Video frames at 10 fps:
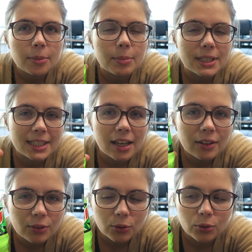Mais ça,
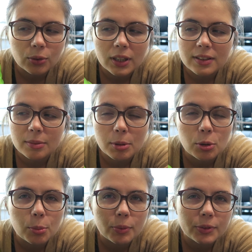ce soda, ça s'appelle
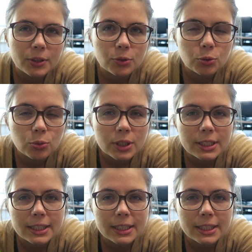le Mountain Dew.